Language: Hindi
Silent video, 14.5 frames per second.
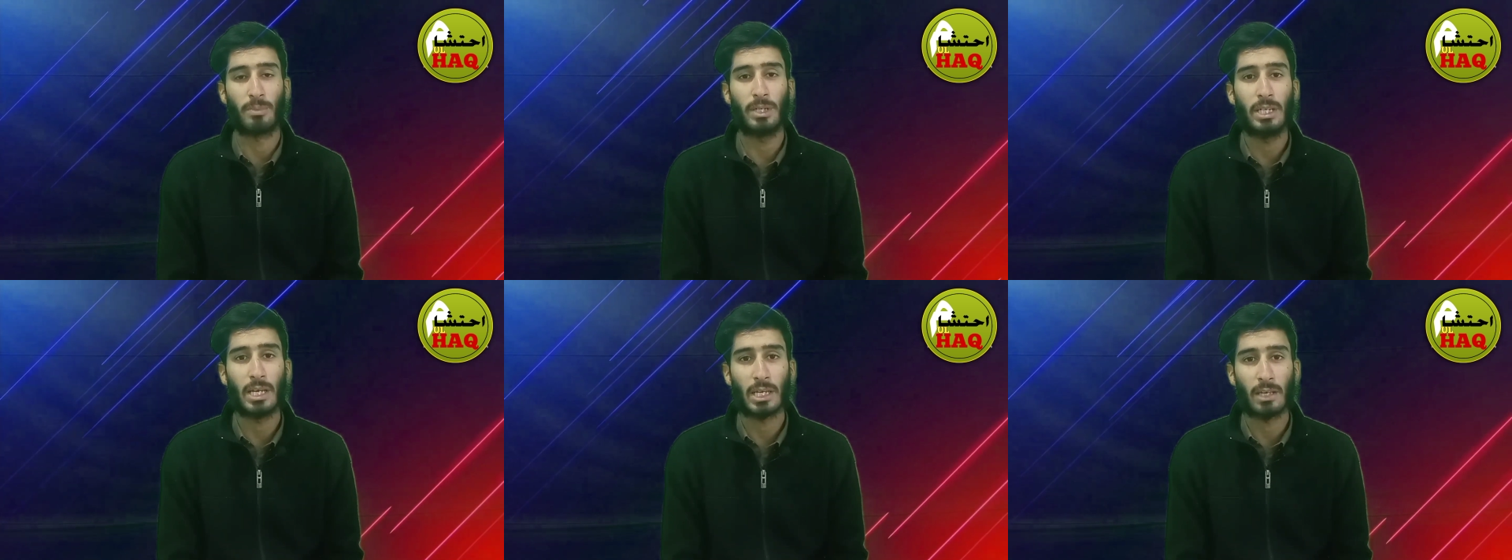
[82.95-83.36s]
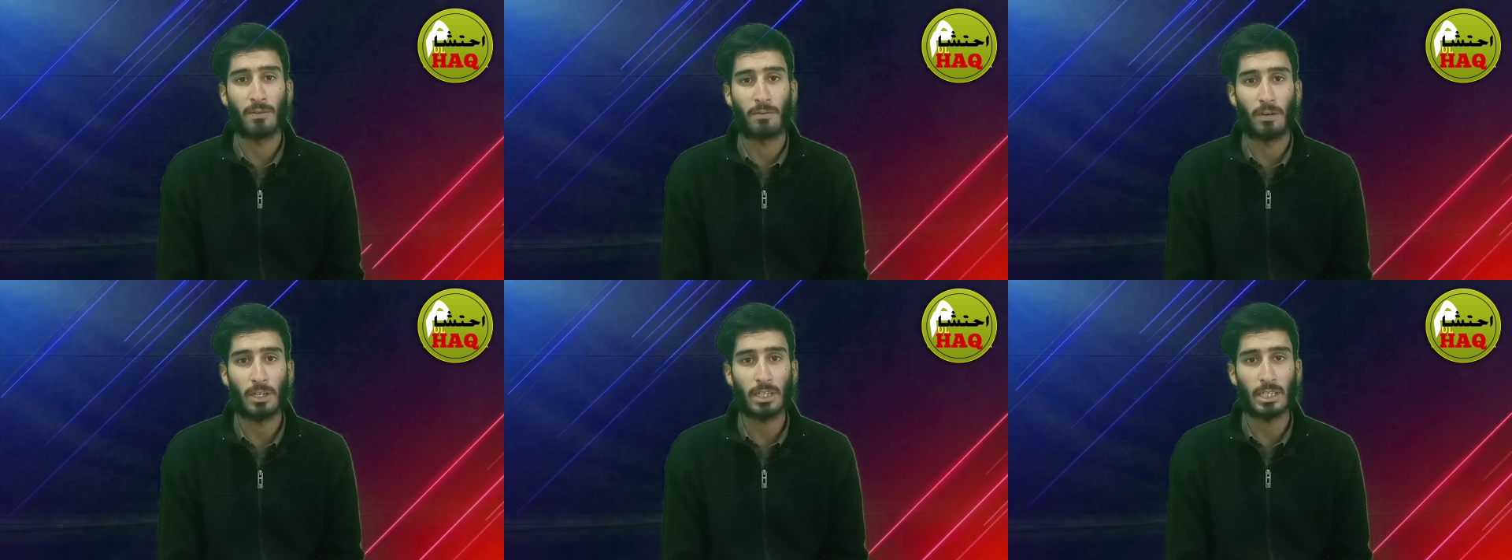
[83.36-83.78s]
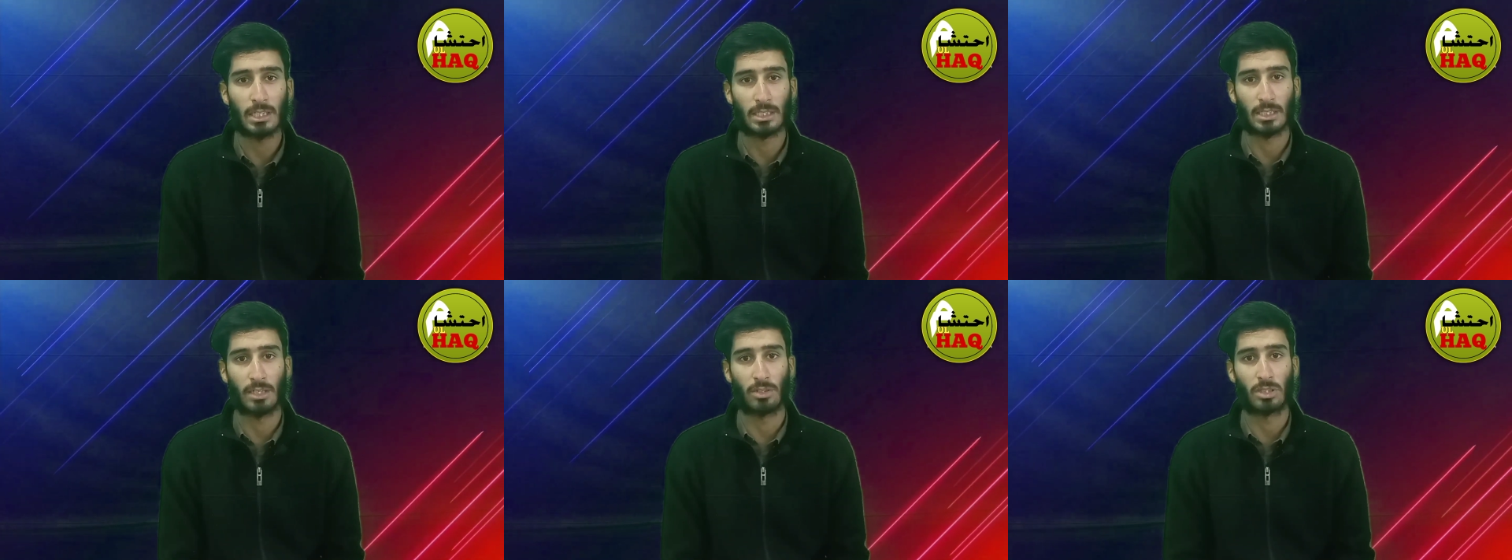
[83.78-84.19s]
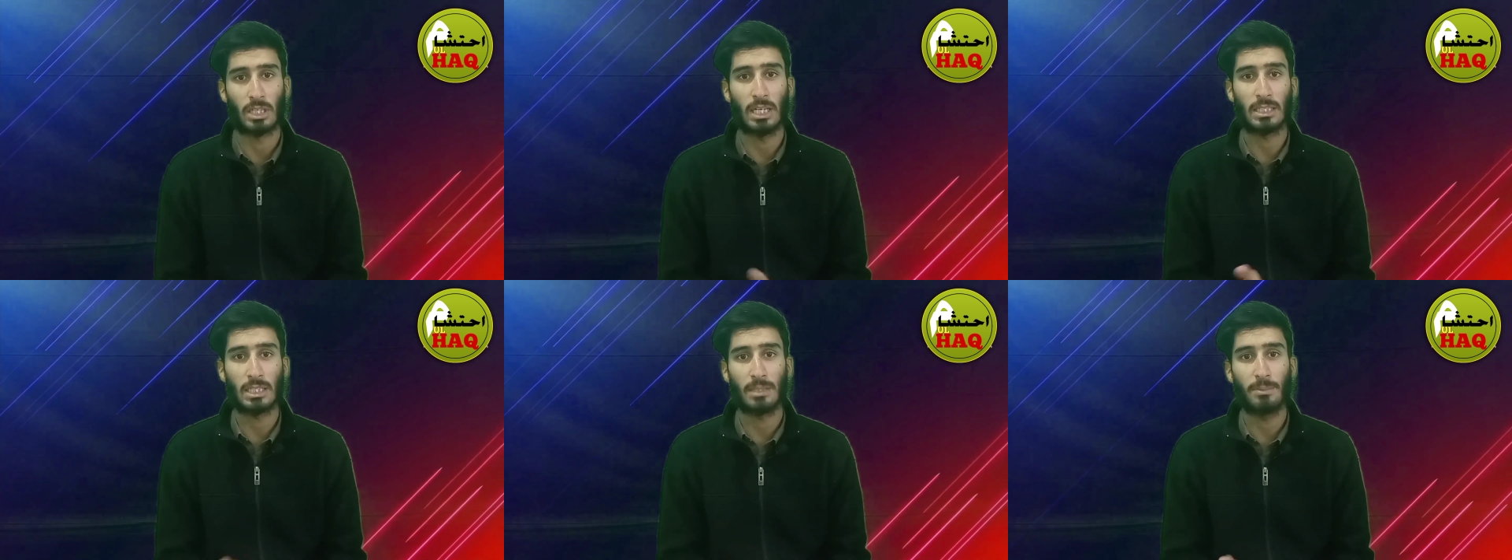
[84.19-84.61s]
मीडिया के वर्कर्स है और
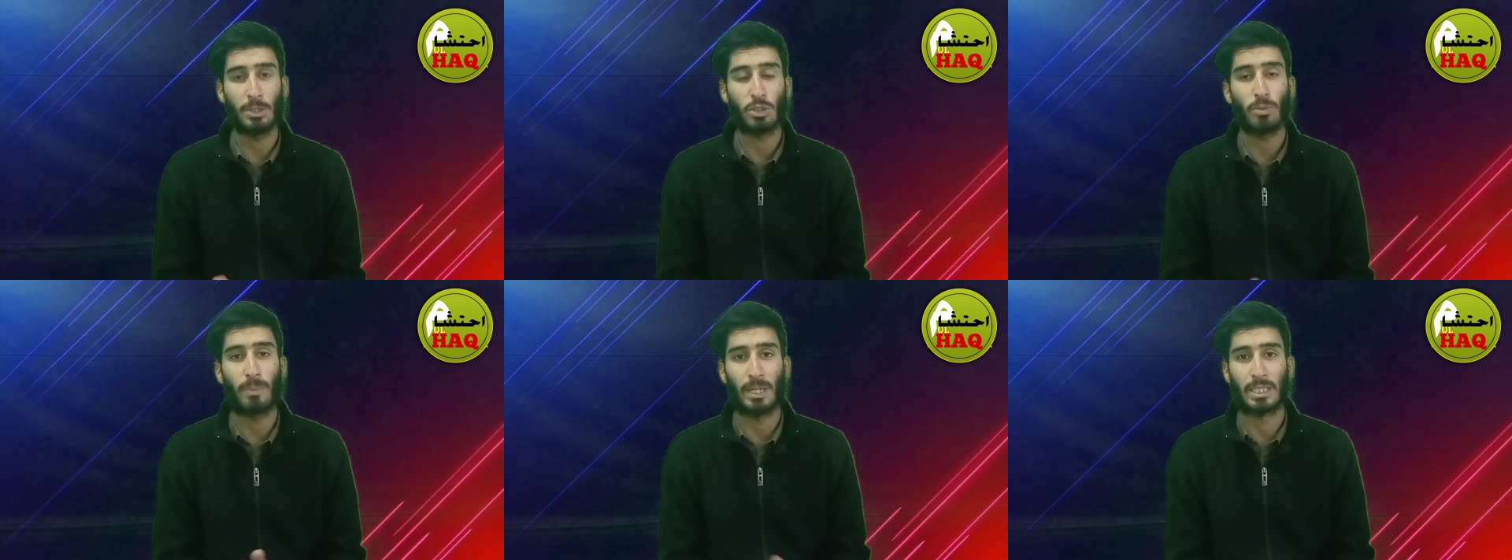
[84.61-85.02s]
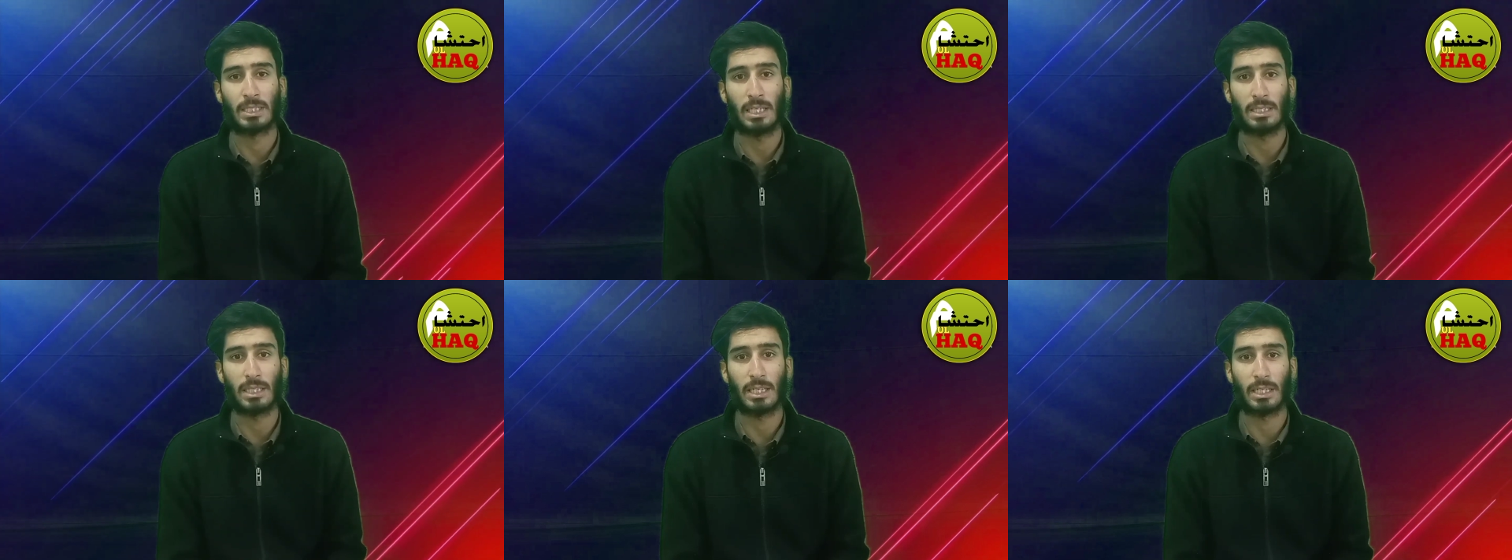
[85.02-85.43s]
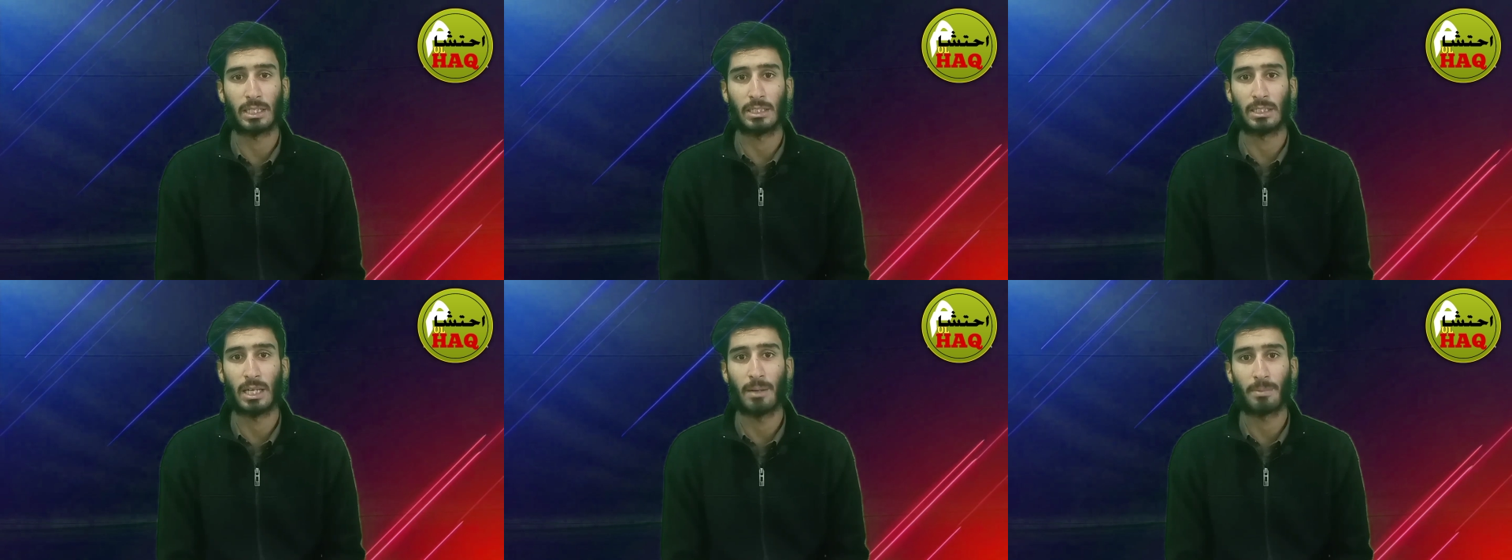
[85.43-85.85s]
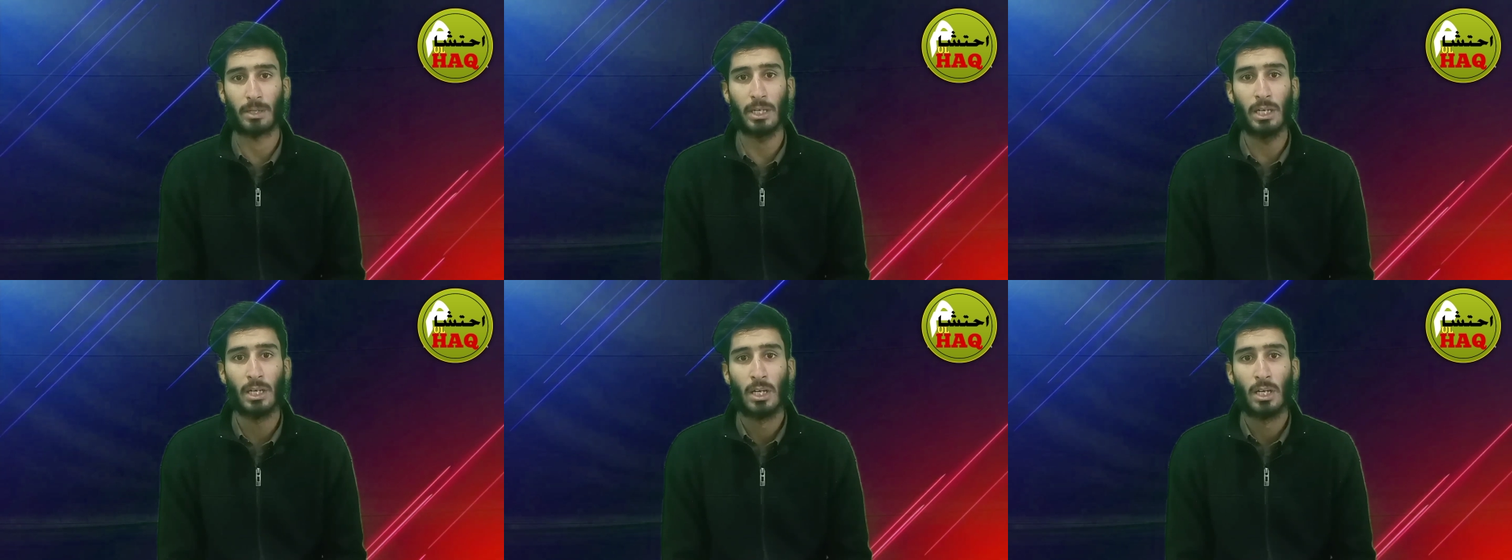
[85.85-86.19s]
साथ साथ में जो पाकिस्तान तहरीक इंसाफ के